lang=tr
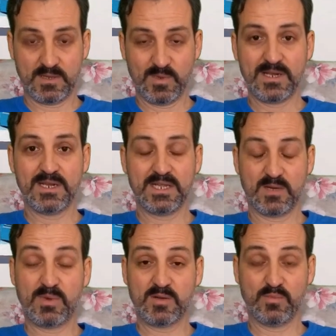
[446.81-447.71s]

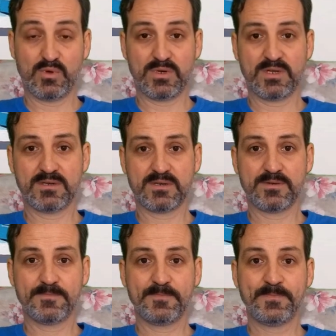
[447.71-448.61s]
yenilebilirliğine
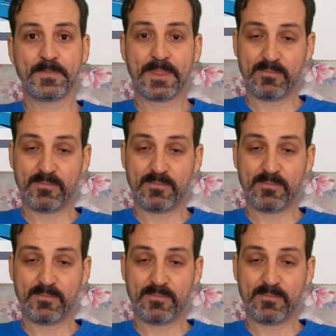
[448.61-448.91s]
bakmıyorlar.